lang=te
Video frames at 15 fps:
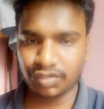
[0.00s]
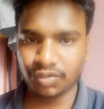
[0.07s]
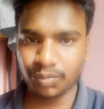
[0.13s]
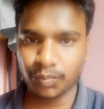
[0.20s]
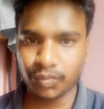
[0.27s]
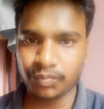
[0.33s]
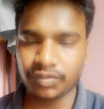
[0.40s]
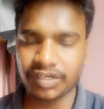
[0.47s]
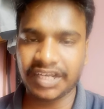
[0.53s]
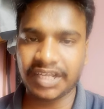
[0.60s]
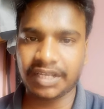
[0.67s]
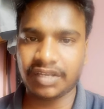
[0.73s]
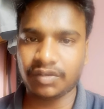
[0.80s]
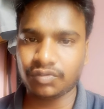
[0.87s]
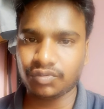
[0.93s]
నువ్వు నీ
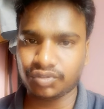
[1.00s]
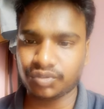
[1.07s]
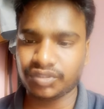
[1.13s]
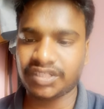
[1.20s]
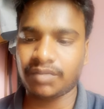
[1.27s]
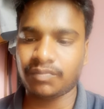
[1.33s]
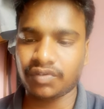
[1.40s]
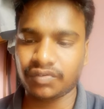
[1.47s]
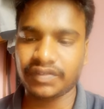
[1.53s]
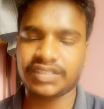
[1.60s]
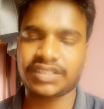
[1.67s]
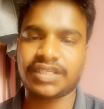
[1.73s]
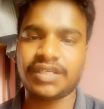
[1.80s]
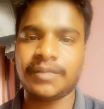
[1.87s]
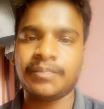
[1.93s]
నువ్వు చూసే
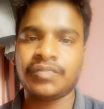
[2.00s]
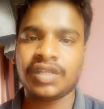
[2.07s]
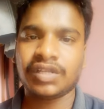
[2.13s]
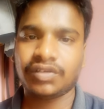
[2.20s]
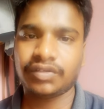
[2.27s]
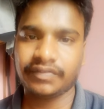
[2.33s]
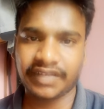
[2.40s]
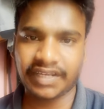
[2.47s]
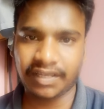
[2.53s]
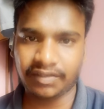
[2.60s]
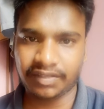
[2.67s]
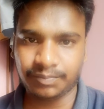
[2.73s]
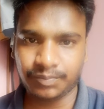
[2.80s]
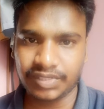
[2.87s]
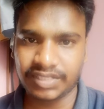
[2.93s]
మూవీస్కి వినే
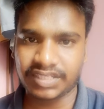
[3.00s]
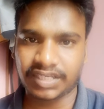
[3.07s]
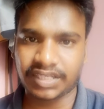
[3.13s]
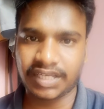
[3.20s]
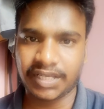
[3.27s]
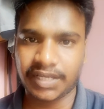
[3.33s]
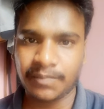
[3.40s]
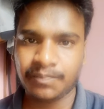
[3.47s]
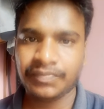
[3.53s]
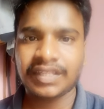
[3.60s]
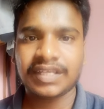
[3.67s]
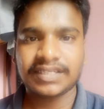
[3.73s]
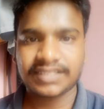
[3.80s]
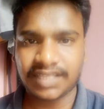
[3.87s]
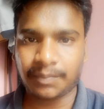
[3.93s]
మ్యూజిక్కి
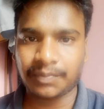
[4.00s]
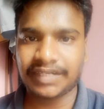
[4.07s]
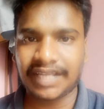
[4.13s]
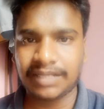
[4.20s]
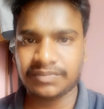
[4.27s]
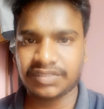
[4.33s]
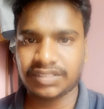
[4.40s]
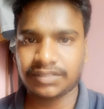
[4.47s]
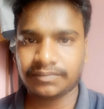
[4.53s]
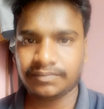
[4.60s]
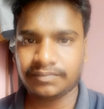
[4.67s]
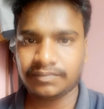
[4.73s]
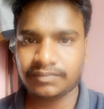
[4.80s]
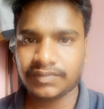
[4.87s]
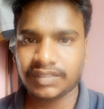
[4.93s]
సమ్ టైమ్స్
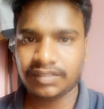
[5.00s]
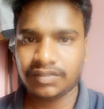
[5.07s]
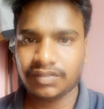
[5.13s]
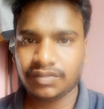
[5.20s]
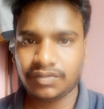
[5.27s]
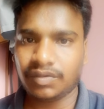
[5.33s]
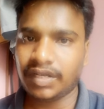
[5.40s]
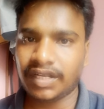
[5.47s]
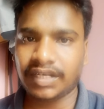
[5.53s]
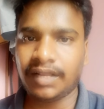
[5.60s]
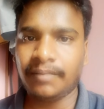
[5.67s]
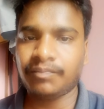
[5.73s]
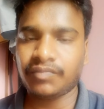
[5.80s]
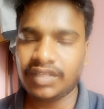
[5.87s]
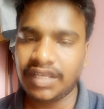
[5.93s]

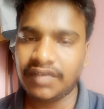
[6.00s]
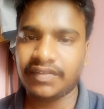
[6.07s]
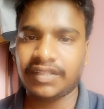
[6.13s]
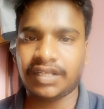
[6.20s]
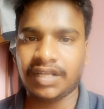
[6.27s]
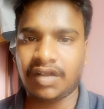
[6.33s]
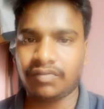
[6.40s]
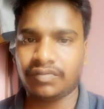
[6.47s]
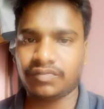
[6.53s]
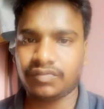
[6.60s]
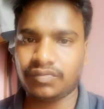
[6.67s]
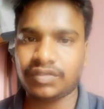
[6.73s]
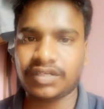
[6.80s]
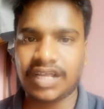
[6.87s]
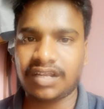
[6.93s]
ఓకేనా ఈ విధంగా
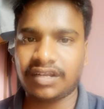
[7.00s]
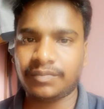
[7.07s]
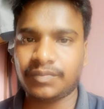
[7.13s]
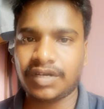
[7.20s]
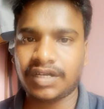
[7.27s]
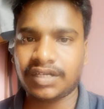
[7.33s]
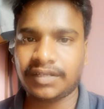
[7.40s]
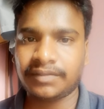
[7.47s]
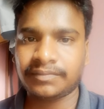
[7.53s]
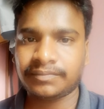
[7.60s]
ఉండాలన్నమాట